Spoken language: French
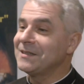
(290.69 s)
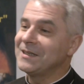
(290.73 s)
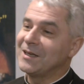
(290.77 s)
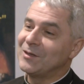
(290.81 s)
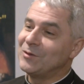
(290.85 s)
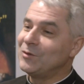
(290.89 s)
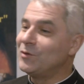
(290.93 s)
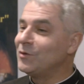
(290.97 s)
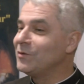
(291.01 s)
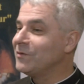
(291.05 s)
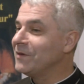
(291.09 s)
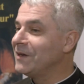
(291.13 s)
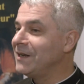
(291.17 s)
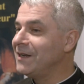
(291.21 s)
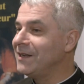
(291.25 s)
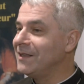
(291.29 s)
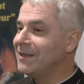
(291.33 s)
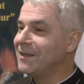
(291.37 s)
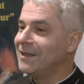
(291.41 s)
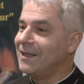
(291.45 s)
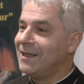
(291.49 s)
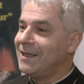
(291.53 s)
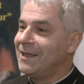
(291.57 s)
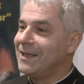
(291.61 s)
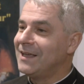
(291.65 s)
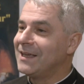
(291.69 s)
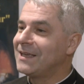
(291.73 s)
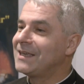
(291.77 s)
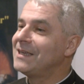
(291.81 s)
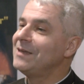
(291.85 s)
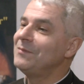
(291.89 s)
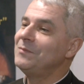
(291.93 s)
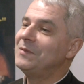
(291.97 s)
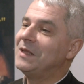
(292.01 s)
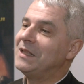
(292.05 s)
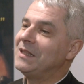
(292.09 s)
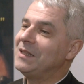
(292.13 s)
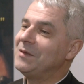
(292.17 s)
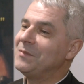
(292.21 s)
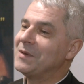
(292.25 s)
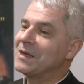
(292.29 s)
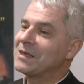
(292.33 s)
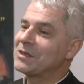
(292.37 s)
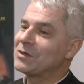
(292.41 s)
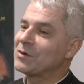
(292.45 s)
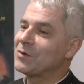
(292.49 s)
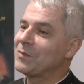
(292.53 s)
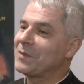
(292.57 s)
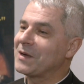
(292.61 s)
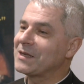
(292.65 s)
Il y a une nouvelle équipe
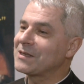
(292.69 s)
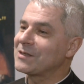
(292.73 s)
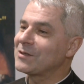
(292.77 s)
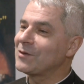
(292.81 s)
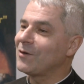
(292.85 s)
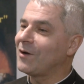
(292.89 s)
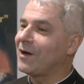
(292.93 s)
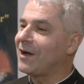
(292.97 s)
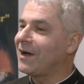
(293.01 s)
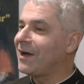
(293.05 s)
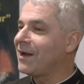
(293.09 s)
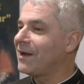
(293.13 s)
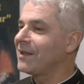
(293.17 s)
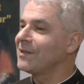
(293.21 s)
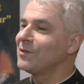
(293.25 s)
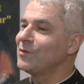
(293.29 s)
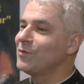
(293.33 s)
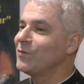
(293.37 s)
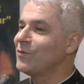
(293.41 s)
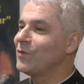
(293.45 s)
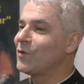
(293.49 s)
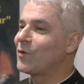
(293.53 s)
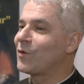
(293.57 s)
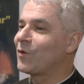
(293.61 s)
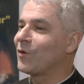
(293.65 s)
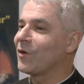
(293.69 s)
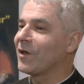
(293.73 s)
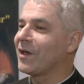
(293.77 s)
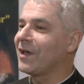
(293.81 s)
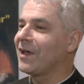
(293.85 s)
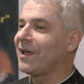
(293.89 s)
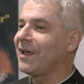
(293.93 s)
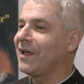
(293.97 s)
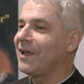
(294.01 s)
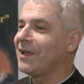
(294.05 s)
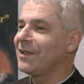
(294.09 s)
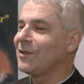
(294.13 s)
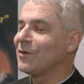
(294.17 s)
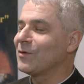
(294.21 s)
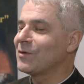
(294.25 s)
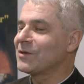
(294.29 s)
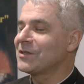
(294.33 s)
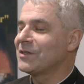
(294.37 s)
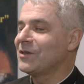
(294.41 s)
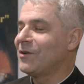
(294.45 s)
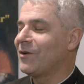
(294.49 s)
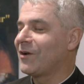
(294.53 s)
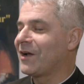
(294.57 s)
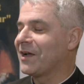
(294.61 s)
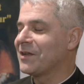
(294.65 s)
d'animation pastorale, un nouveau curé. Et donc,
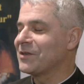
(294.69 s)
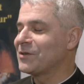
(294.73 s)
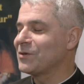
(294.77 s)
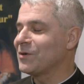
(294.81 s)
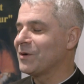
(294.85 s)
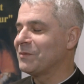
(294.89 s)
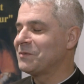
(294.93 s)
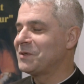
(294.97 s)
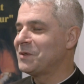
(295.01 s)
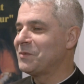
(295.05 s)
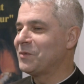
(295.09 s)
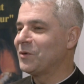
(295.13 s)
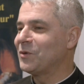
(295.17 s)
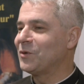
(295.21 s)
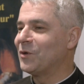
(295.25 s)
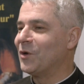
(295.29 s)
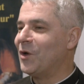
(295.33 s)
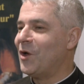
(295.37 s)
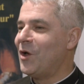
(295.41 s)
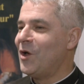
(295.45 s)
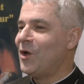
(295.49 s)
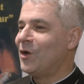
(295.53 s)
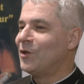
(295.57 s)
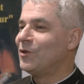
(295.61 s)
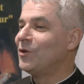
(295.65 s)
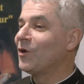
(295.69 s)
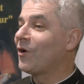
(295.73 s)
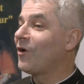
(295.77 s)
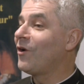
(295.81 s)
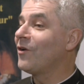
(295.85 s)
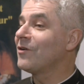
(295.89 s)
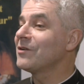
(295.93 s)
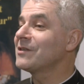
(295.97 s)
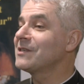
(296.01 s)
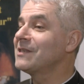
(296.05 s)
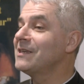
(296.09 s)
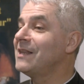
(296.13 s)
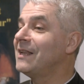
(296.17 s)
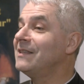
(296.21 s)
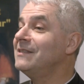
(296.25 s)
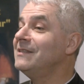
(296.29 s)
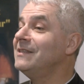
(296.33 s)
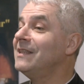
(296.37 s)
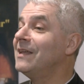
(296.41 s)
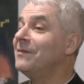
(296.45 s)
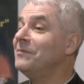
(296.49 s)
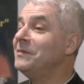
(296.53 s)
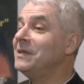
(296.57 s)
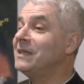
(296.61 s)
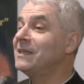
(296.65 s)
c'est l'occasion un petit peu de, relancer la
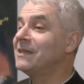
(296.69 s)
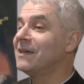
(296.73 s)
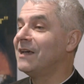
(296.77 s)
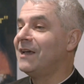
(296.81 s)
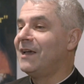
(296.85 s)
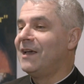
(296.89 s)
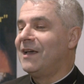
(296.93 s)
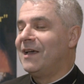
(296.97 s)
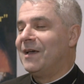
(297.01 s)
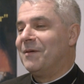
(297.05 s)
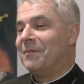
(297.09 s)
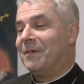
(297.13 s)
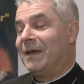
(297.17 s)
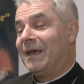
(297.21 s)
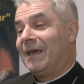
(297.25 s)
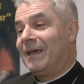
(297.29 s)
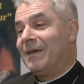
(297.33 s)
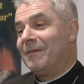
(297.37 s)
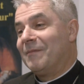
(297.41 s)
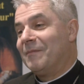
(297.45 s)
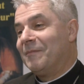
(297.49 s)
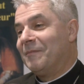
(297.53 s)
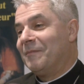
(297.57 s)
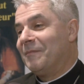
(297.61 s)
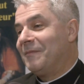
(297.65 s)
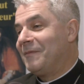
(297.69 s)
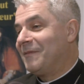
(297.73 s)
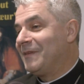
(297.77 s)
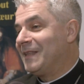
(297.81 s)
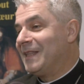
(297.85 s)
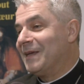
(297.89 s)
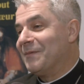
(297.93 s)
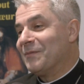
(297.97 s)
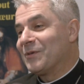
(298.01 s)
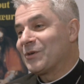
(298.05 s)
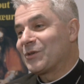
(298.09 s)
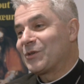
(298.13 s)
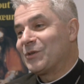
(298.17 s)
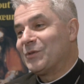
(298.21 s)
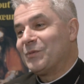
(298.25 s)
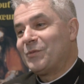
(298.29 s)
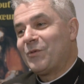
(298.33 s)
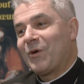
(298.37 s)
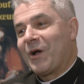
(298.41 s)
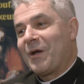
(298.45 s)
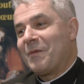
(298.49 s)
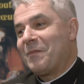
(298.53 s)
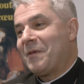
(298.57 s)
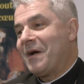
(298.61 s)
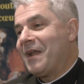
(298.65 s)
dynamique. Mais hum, évidemment, je ne
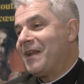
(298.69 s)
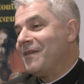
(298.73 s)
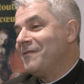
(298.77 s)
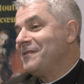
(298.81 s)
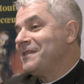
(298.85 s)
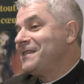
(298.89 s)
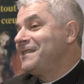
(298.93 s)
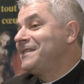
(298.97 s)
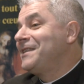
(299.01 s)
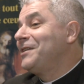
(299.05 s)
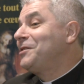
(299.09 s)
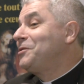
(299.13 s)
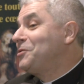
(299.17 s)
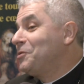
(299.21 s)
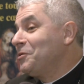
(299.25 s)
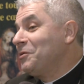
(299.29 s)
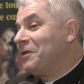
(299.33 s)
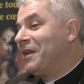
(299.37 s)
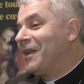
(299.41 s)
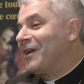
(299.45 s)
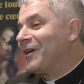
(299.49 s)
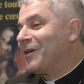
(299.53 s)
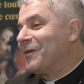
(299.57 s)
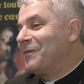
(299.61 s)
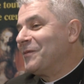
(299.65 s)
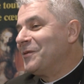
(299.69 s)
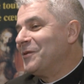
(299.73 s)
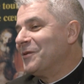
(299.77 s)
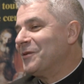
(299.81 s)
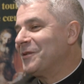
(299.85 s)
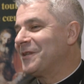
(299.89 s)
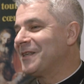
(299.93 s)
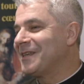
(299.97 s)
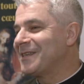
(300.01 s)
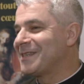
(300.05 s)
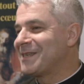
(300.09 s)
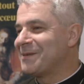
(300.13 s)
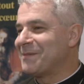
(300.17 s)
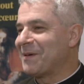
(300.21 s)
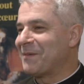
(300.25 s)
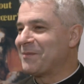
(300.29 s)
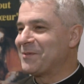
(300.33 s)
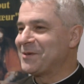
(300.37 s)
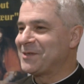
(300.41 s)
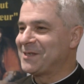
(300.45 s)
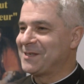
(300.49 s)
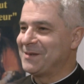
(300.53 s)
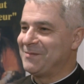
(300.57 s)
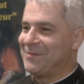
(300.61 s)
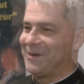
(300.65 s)
pourrais pas aller visiter toutes les communautés. C'est pas
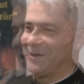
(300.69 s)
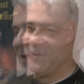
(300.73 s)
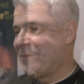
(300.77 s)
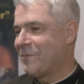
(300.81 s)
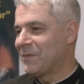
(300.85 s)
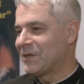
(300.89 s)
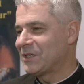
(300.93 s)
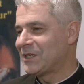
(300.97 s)
possible.